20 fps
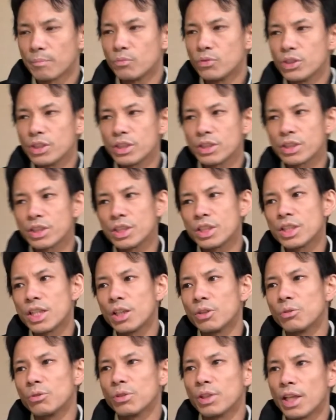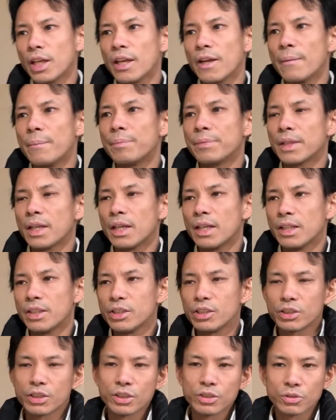無意識なので
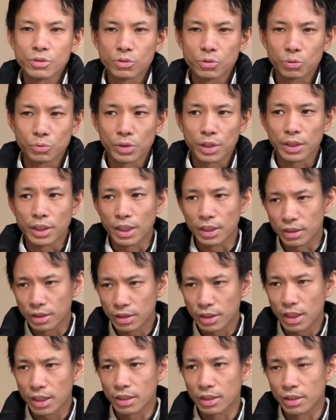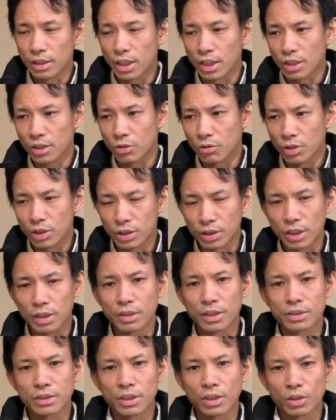意識することはできない領域
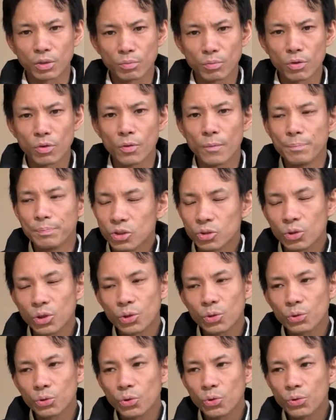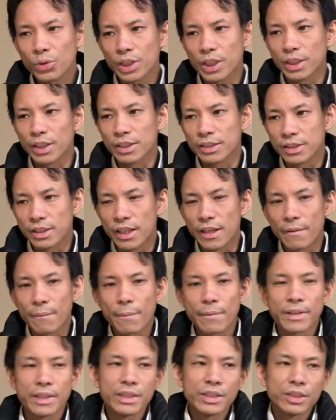なんですけれども、それをどうにかです
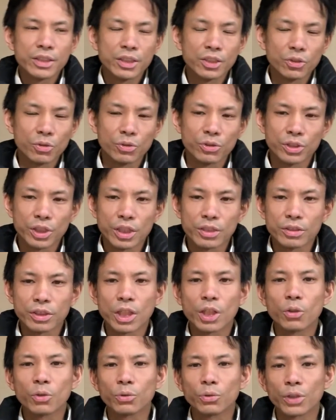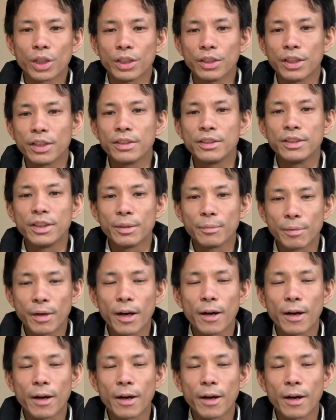ね、意識として使うことができれ